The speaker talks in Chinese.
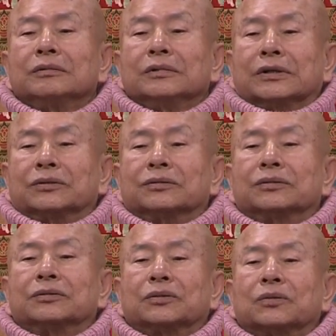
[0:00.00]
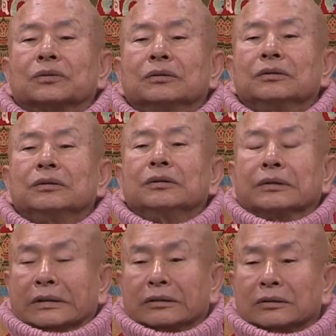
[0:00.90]
也就是说，
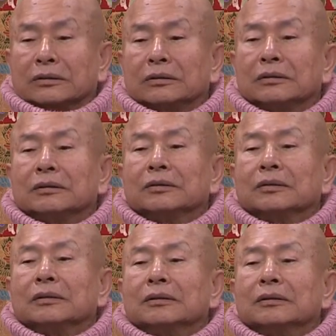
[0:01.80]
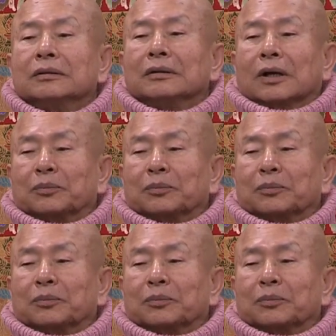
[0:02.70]
你啊